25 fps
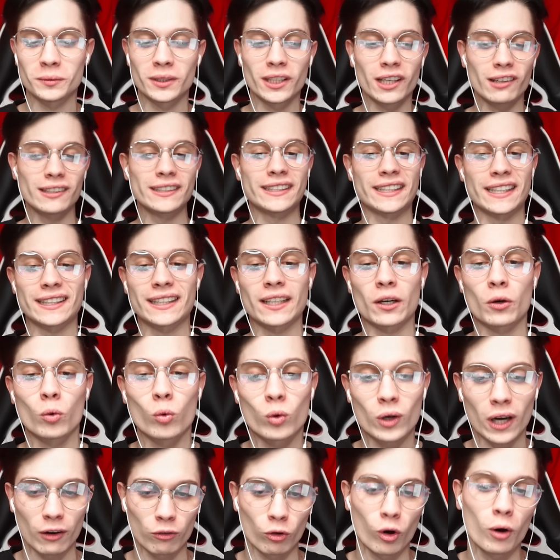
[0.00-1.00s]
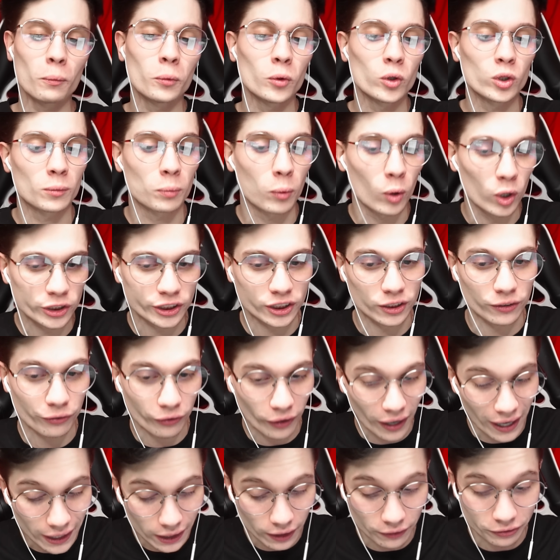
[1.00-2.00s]
делать, это у кого будет больше
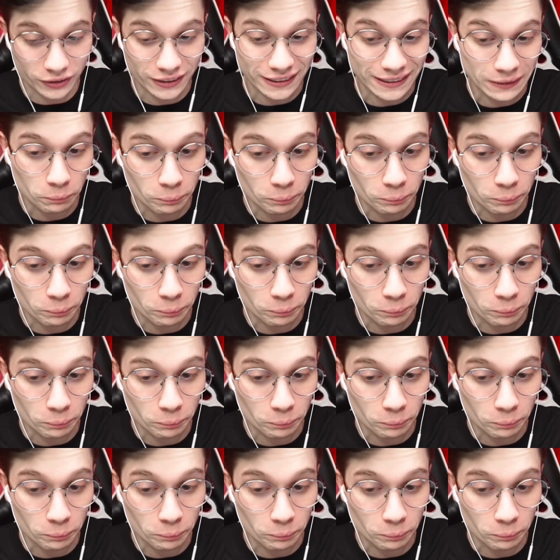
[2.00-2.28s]
фрагов с